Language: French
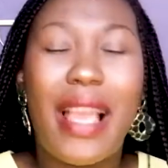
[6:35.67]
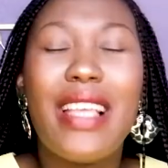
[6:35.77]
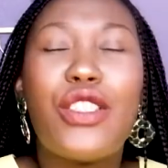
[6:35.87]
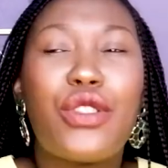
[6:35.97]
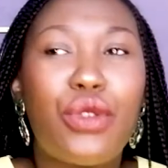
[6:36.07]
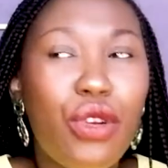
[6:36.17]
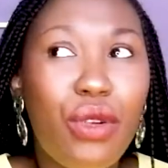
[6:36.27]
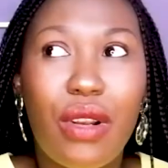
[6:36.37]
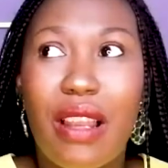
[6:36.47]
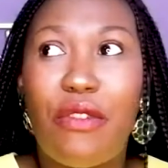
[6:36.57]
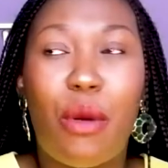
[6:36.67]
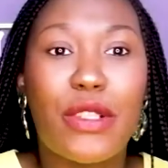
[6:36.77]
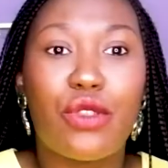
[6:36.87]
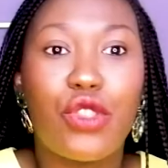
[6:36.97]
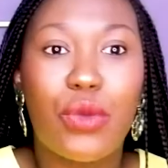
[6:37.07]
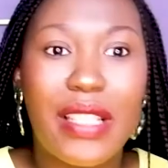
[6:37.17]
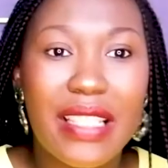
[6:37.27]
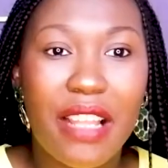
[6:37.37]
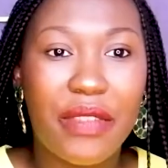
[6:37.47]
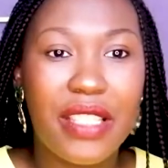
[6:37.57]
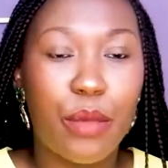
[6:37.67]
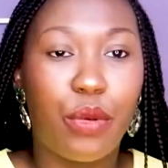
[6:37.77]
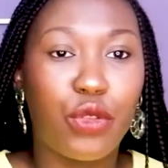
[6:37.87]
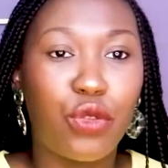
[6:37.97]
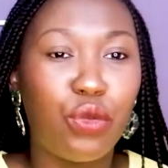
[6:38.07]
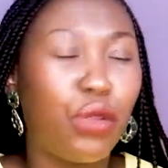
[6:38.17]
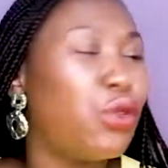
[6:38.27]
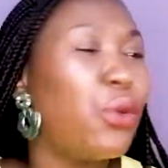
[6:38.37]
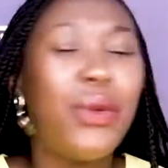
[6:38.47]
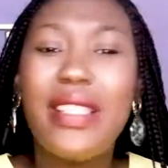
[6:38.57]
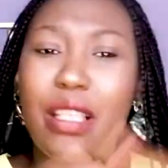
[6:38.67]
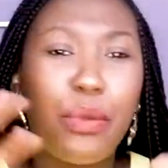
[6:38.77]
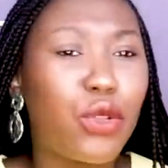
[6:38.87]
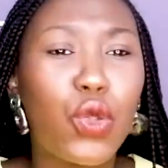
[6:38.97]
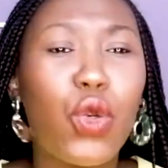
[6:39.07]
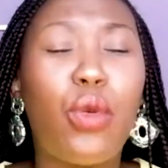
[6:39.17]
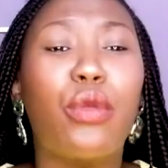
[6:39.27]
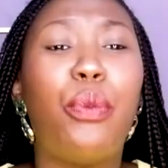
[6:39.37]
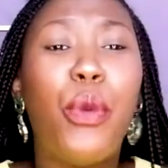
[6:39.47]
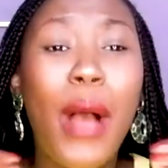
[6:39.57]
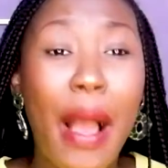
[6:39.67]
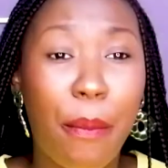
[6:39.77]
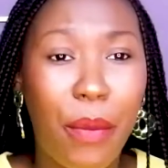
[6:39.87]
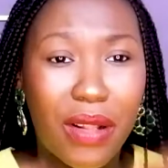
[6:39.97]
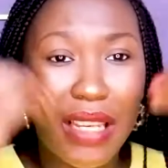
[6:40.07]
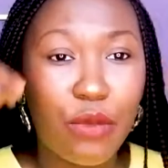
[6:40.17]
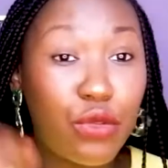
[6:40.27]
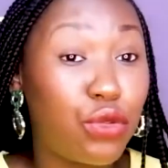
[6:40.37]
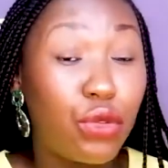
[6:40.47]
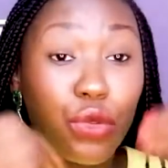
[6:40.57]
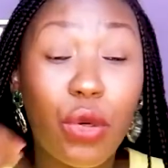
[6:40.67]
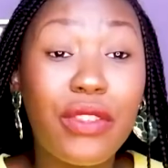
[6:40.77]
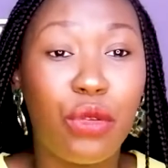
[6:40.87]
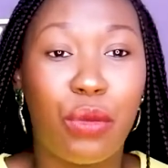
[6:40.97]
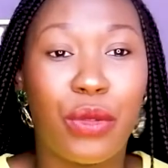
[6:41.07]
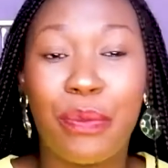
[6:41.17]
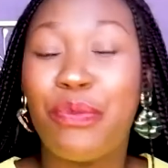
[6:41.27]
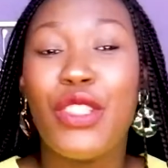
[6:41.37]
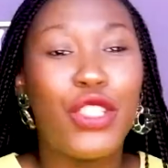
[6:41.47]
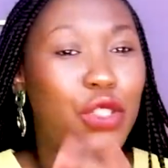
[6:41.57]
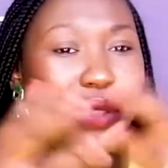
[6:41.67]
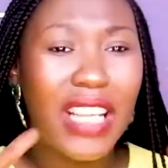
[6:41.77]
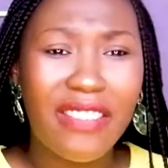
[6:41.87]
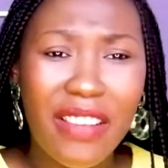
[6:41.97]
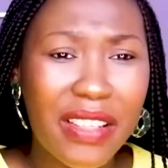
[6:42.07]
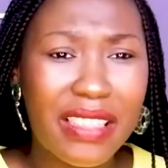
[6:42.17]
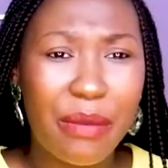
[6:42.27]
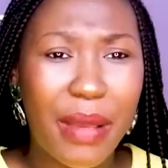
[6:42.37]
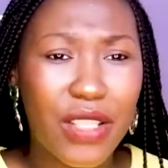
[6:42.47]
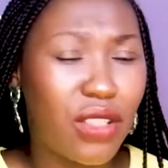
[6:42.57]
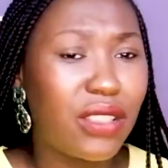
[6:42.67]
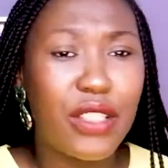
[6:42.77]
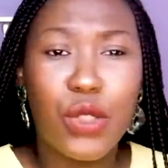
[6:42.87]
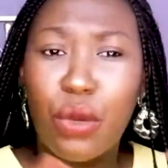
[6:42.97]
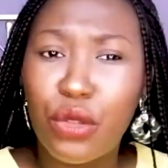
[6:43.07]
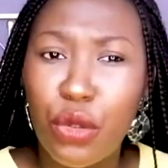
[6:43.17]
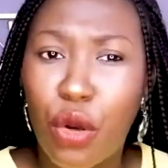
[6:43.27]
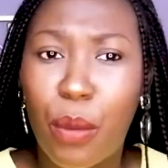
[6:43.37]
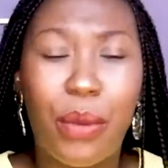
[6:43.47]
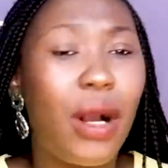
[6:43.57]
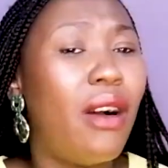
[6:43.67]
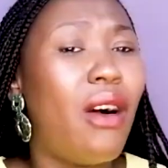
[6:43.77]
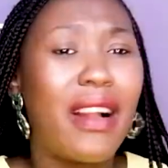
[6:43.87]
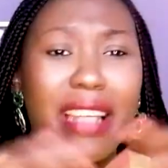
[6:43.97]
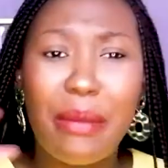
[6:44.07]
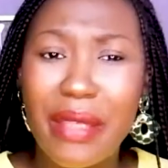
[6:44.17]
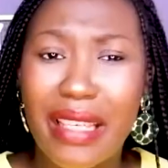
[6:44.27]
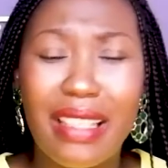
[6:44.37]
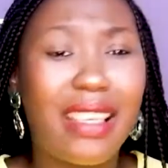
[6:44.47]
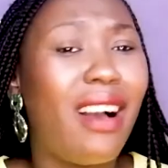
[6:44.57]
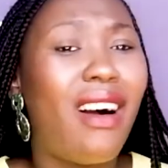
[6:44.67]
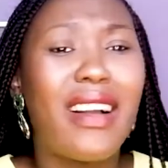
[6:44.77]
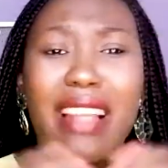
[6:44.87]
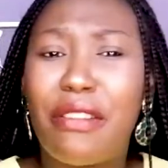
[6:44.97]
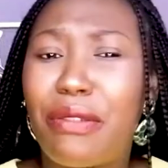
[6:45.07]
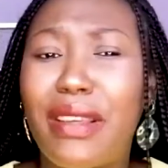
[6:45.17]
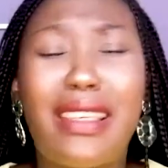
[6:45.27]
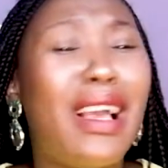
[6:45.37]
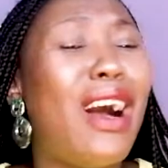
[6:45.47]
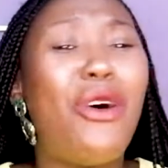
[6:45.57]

est-ce que la formation Choisir la vie, c'est pour tout le monde Oui, c'est pour tout le monde, peu importe là où tu te trouves dans le monde. Je travaille avec les personnes qui sont en Europe, en Amérique, en Afrique,